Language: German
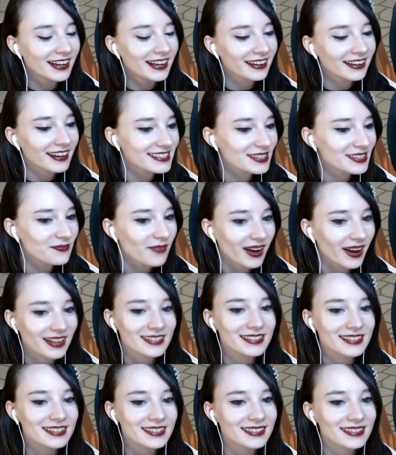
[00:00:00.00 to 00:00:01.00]
Das
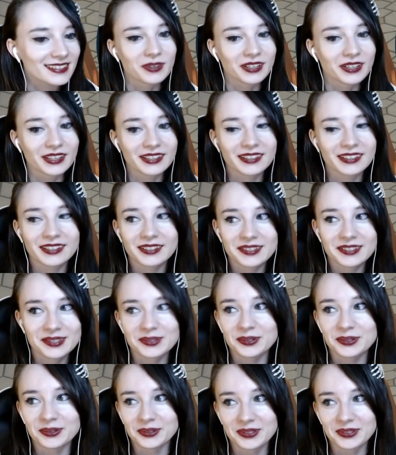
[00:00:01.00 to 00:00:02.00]
passt nämlich
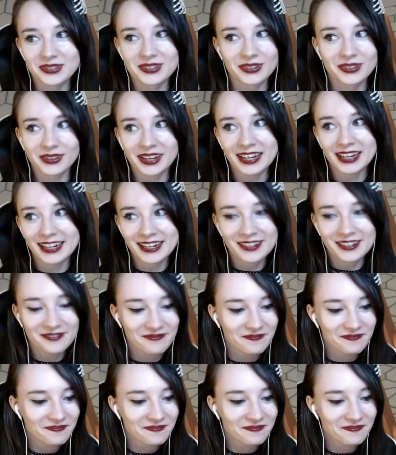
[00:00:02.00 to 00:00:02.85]
so gut zu ihr.